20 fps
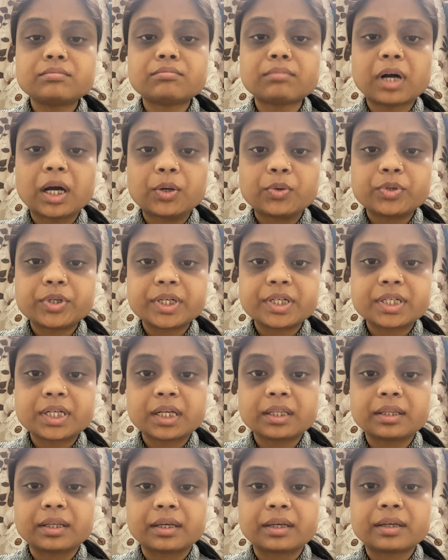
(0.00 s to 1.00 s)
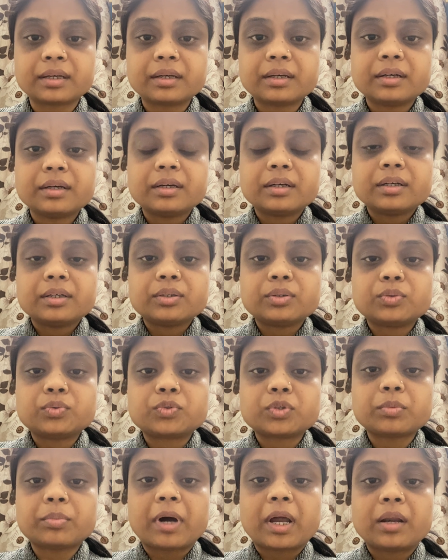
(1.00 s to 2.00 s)
মানুষের সাথে
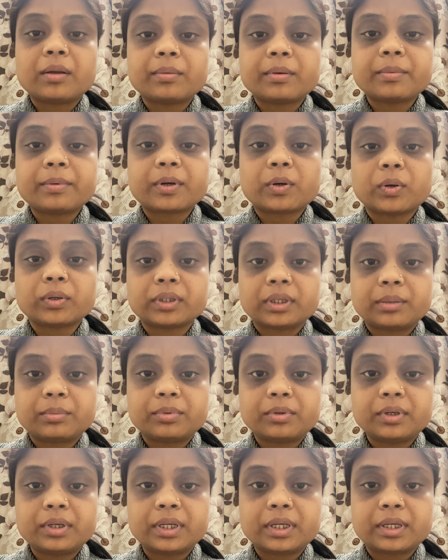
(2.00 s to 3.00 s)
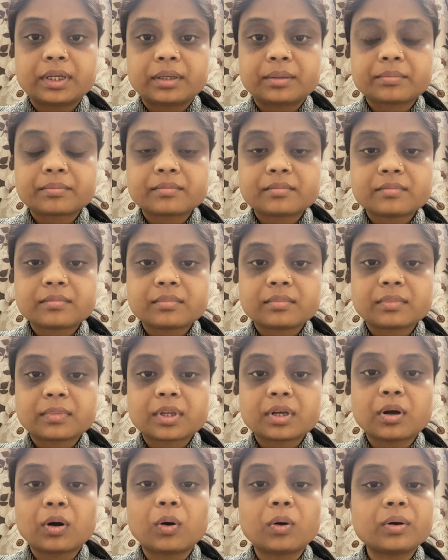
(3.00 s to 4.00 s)
দুটো ভালোভাবে কথা বললে
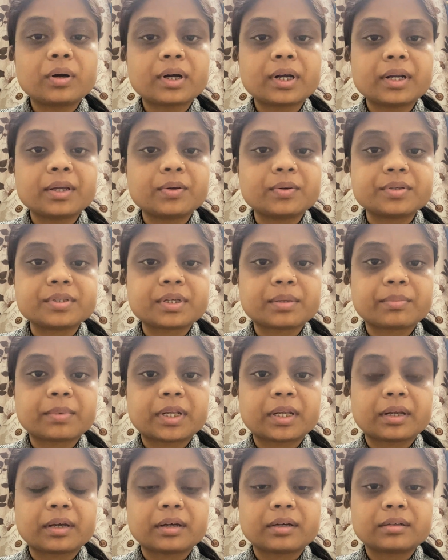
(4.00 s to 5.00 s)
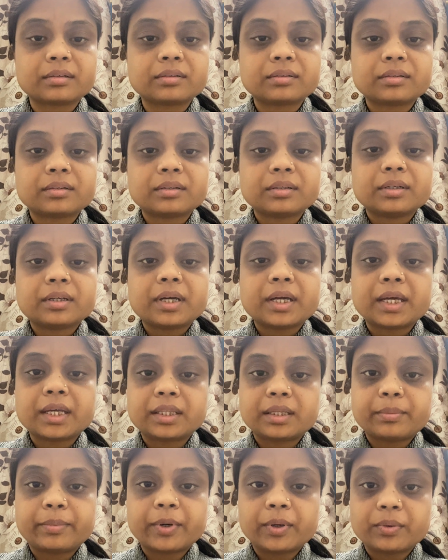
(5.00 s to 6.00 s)
অহংকারী হয়ে যাবেন না
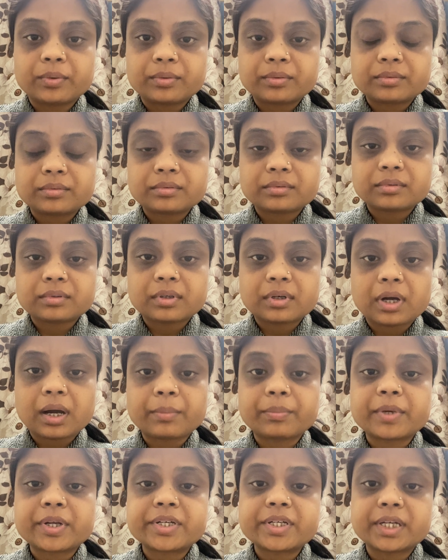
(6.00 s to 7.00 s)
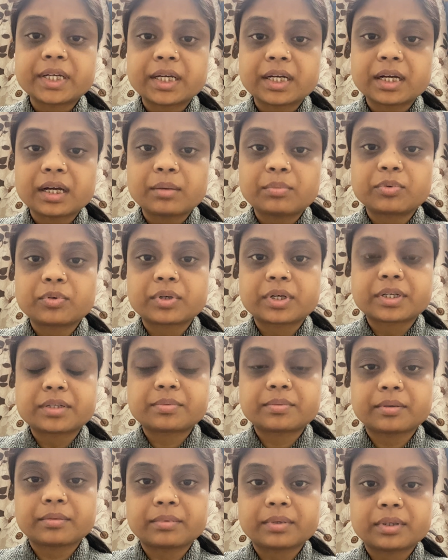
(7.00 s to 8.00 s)
এতে বরং আপনার শিক্ষার প্রকাশ
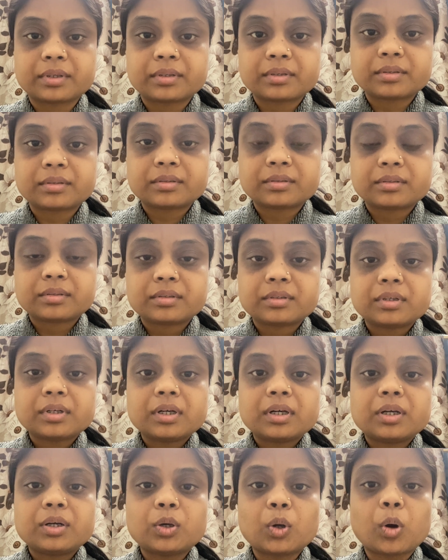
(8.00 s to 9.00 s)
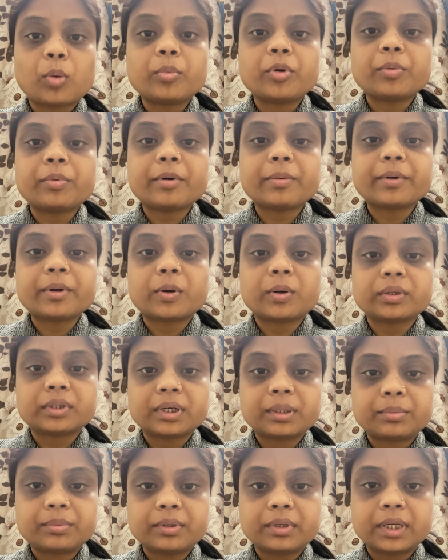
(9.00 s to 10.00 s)
পাবে নম্রভাবে কথা
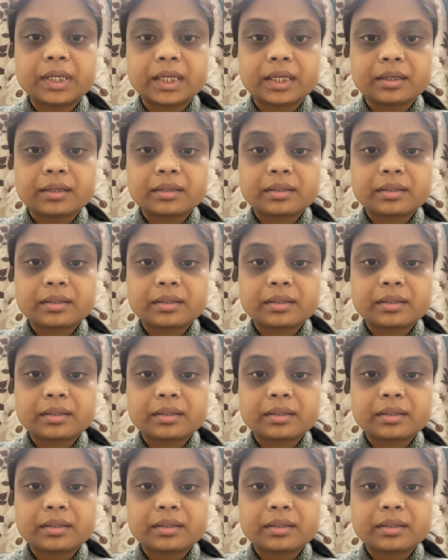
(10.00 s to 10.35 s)
বললে